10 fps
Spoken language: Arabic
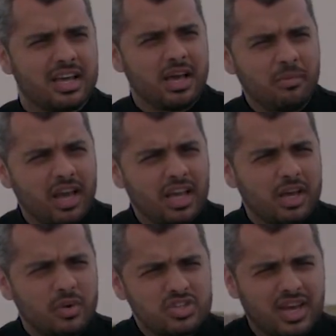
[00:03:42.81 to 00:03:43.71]
كم
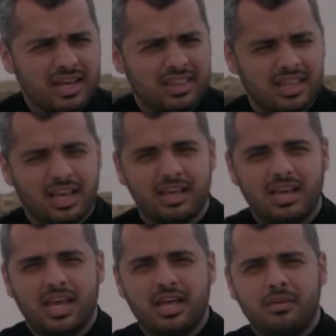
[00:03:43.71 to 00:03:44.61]
رأينا وشاهدنا
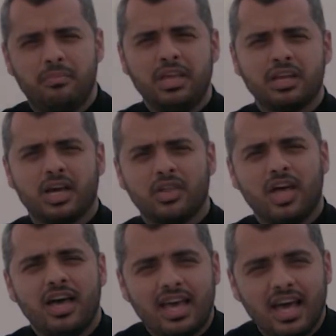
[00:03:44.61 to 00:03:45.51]
من
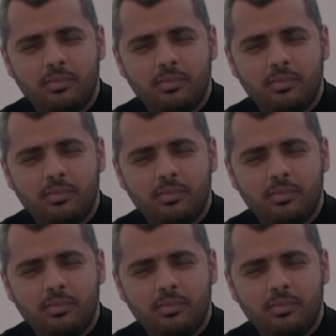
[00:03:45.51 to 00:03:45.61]
قضايا